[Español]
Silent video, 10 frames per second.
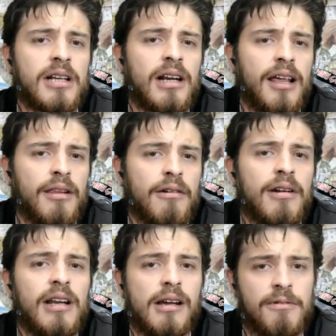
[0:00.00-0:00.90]

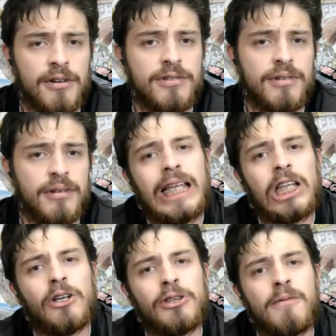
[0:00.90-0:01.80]
charlador y labioso.
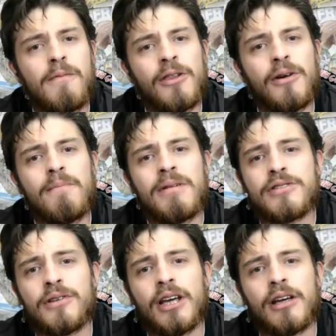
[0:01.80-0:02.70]
De otro modo, en
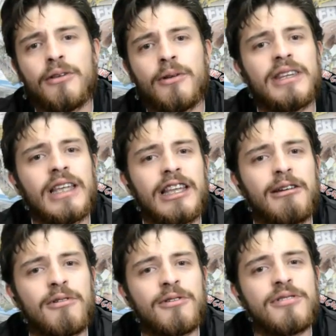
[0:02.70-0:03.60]
Beso Negro no
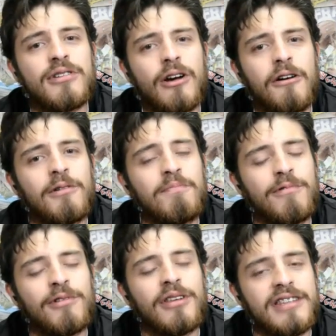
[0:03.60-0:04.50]
entendemos cómo
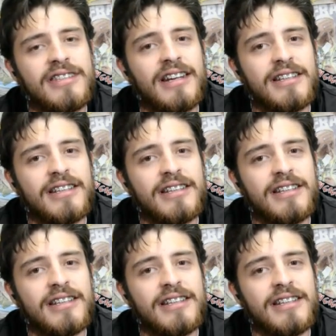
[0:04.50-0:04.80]
pudo decir